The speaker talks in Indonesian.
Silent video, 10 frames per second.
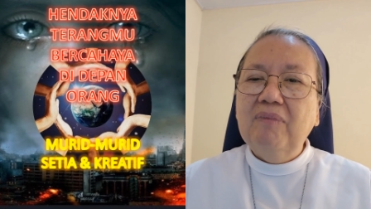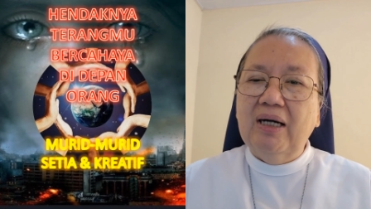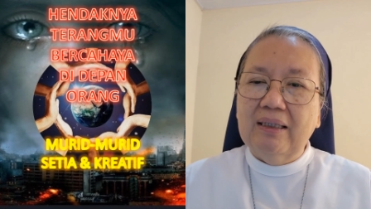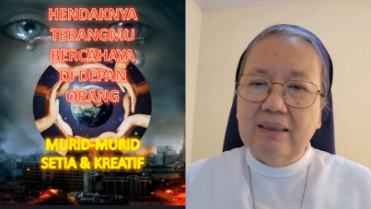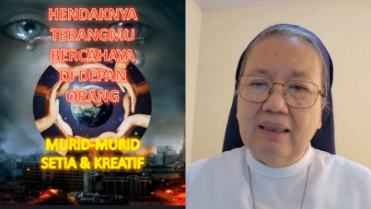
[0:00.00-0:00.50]

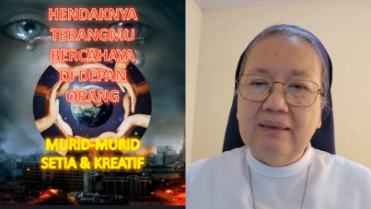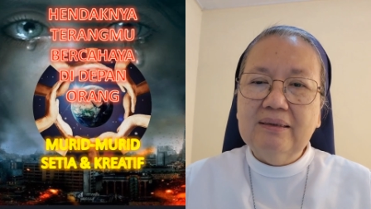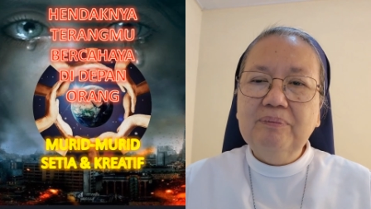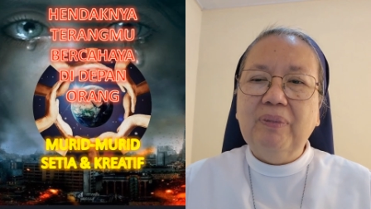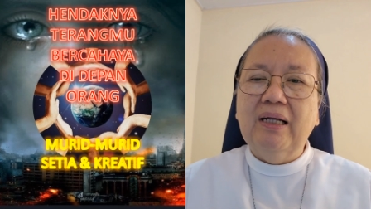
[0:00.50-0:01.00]

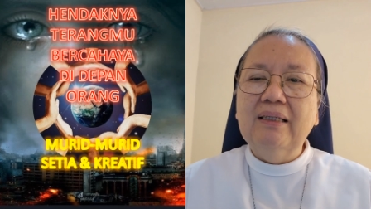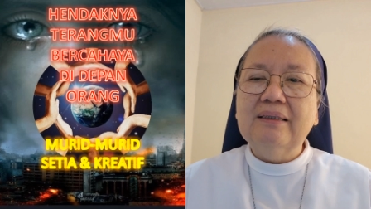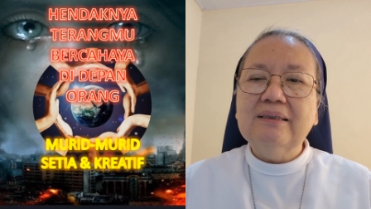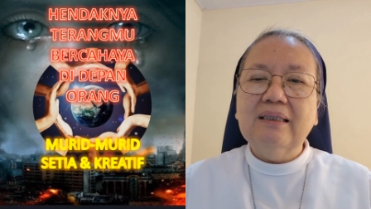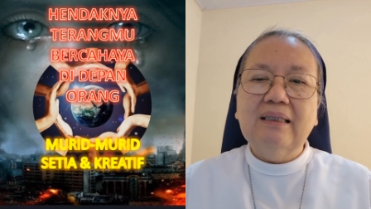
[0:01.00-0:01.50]
Maka di
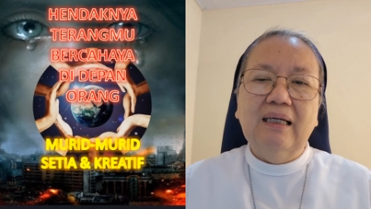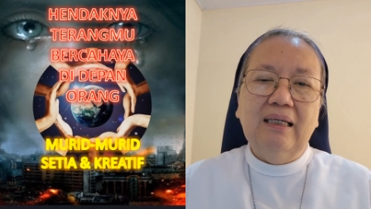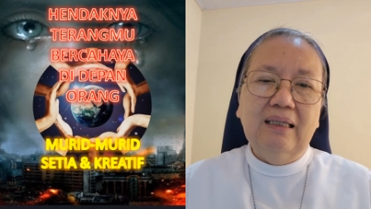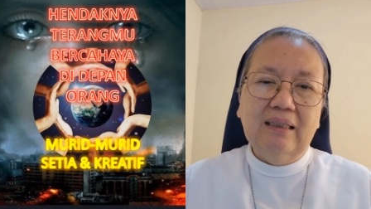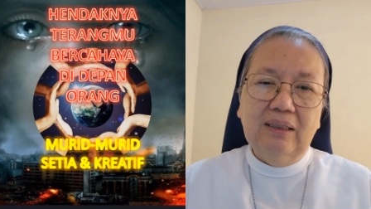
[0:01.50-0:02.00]
balik
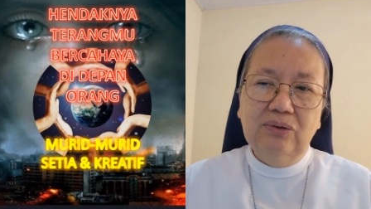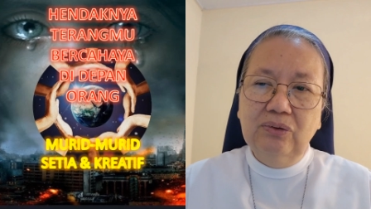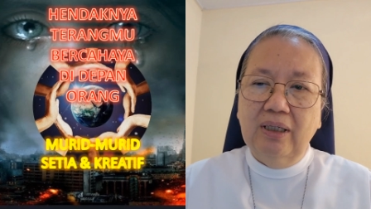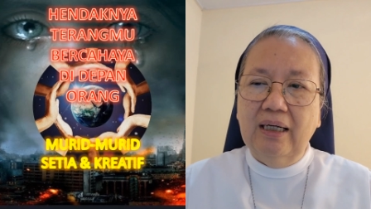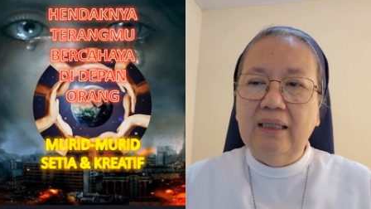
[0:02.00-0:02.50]
segala
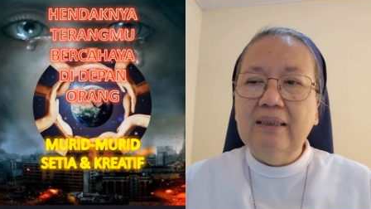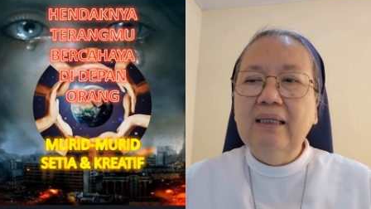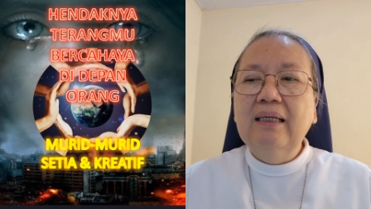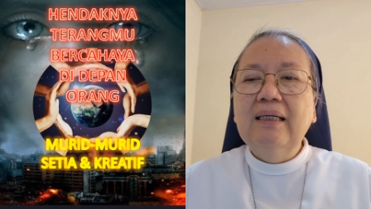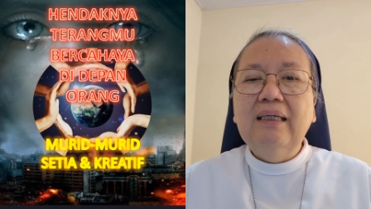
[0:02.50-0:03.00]

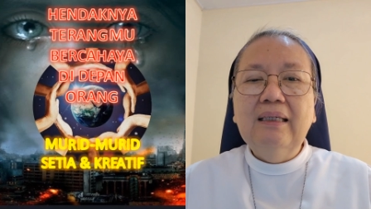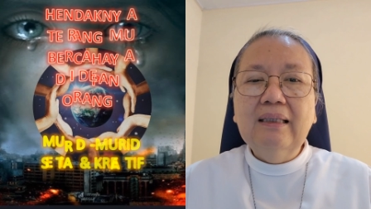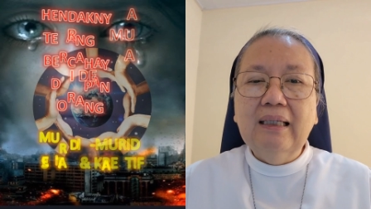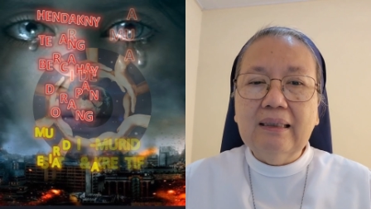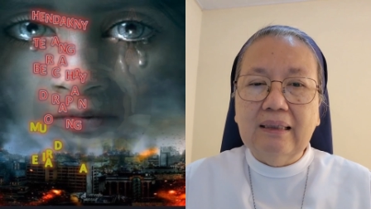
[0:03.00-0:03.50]
keluhan,
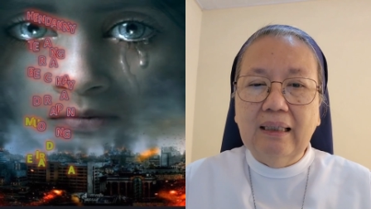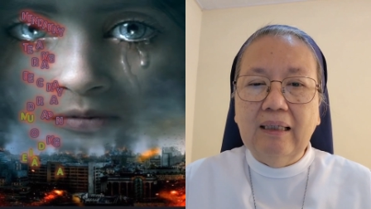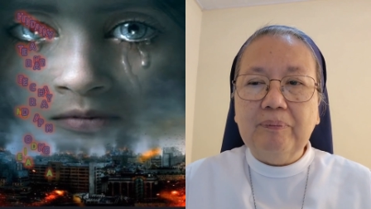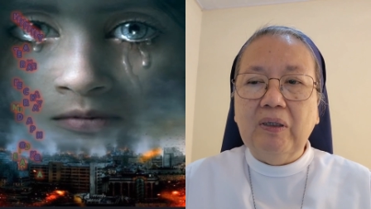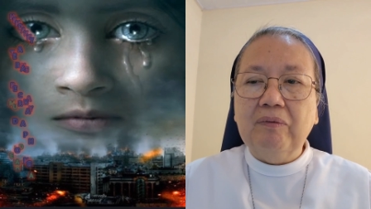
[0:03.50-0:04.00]

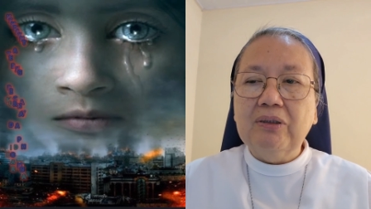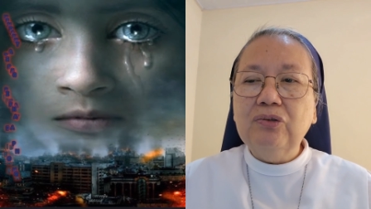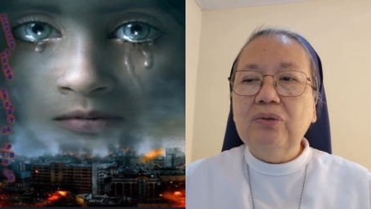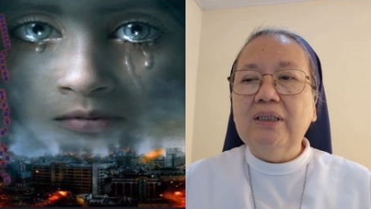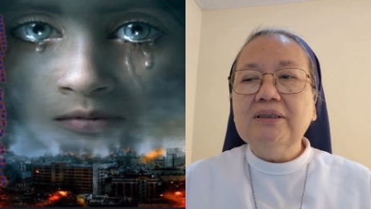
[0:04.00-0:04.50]
ingatlah
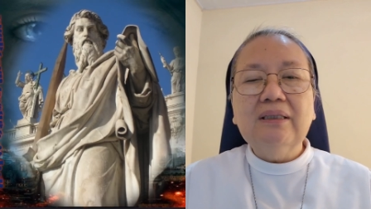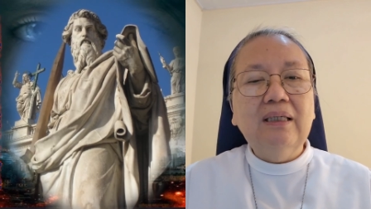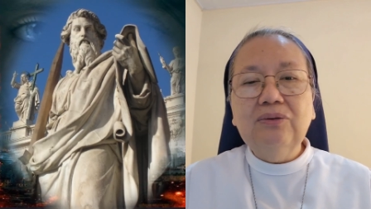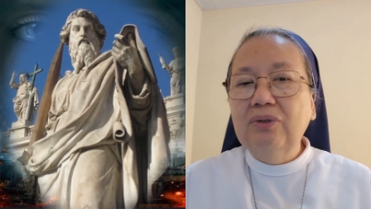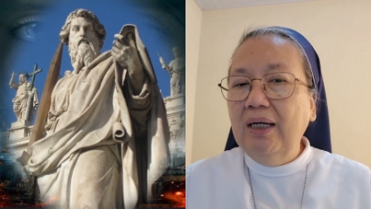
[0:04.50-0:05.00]
bahwa Tuhan
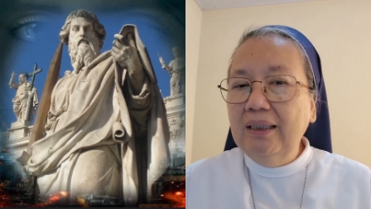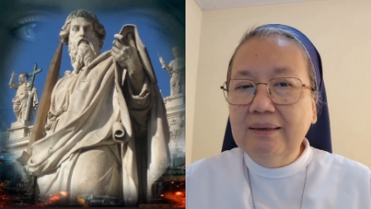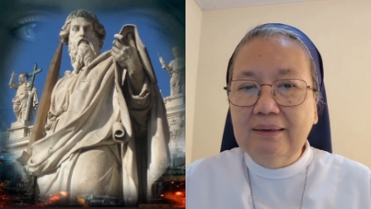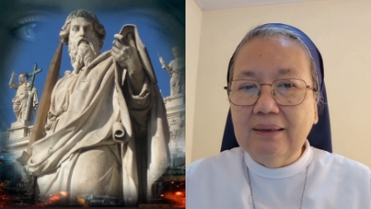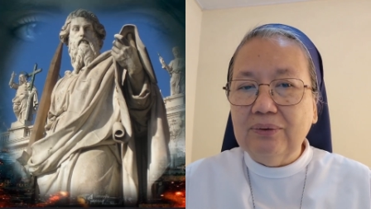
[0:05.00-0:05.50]
selalu
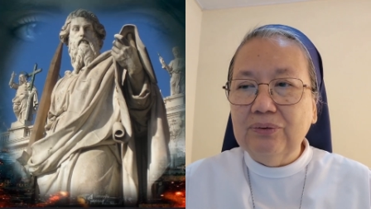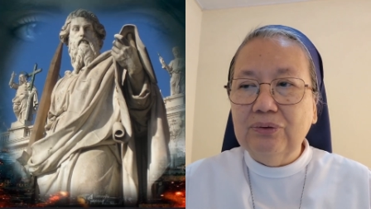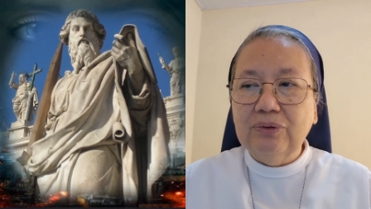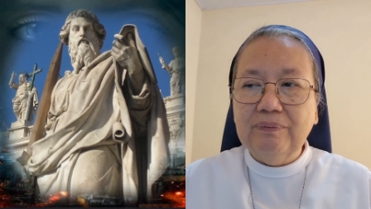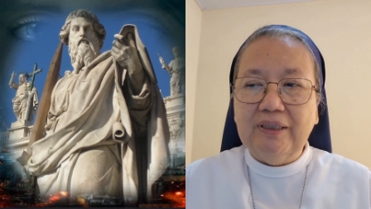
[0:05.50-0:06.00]
hadir
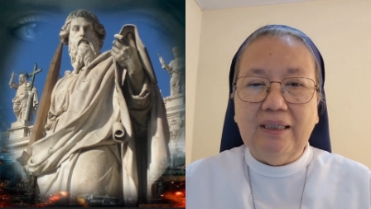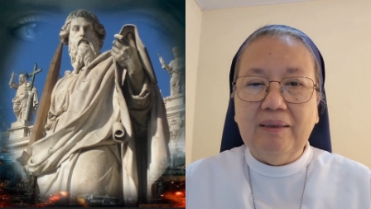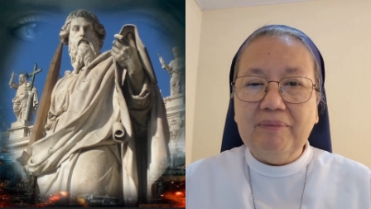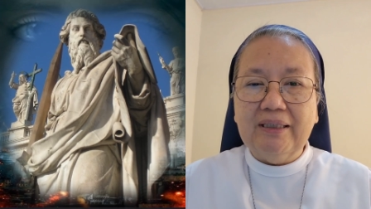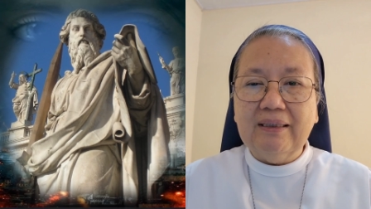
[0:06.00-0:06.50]
untuk
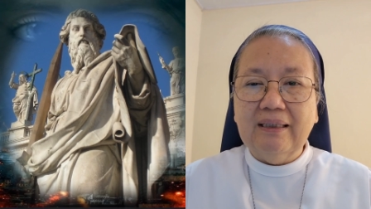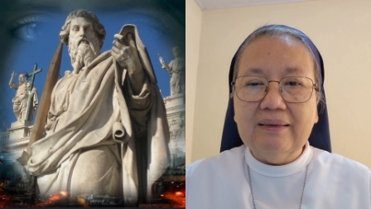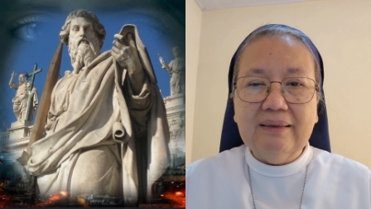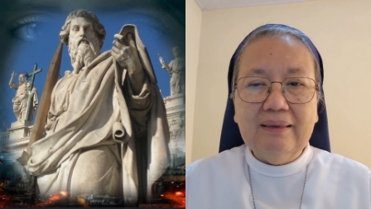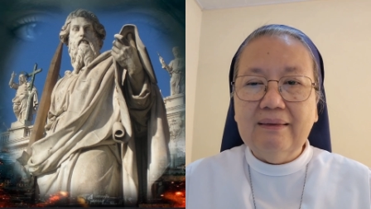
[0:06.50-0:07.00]

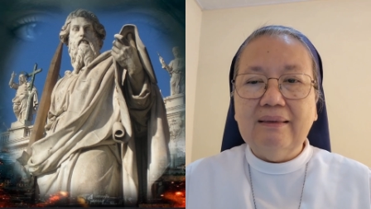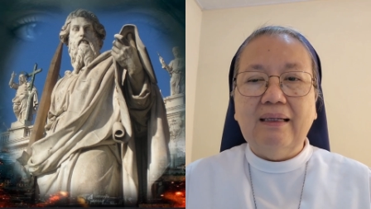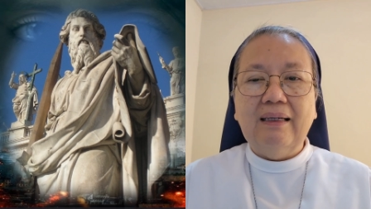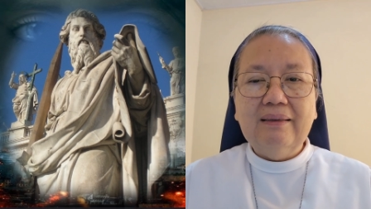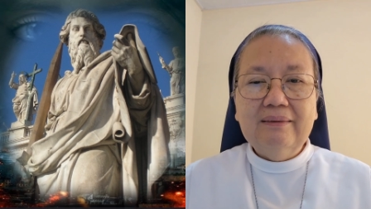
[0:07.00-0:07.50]
menyelamatkan
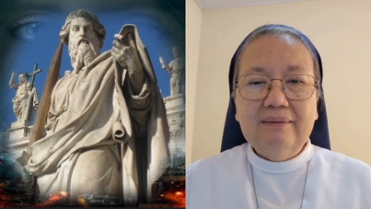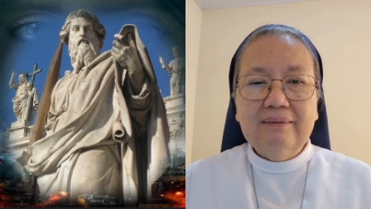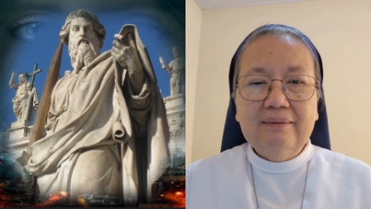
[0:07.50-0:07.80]
kita.